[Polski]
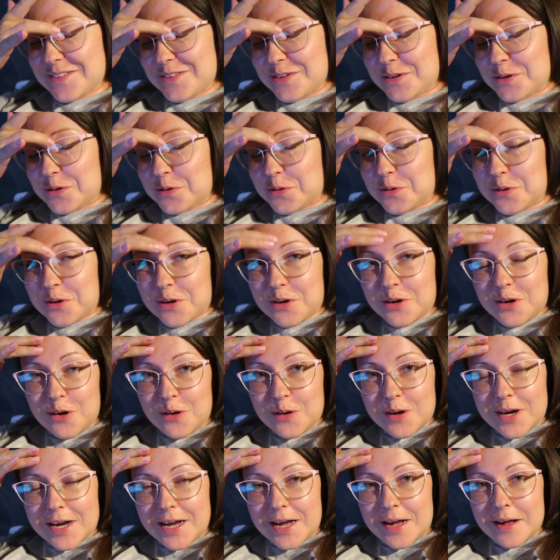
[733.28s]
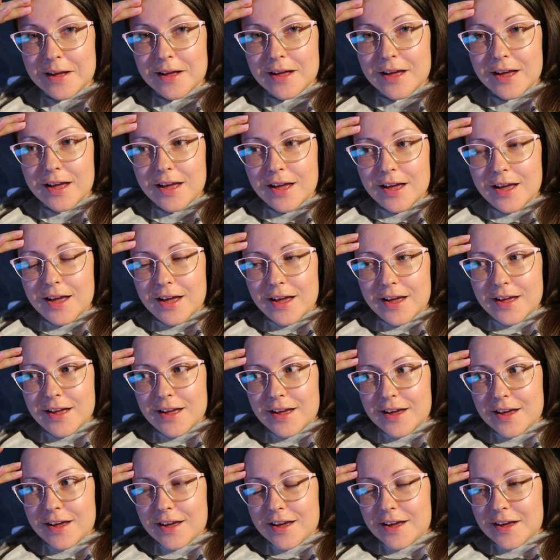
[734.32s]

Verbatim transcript: do urologa, e,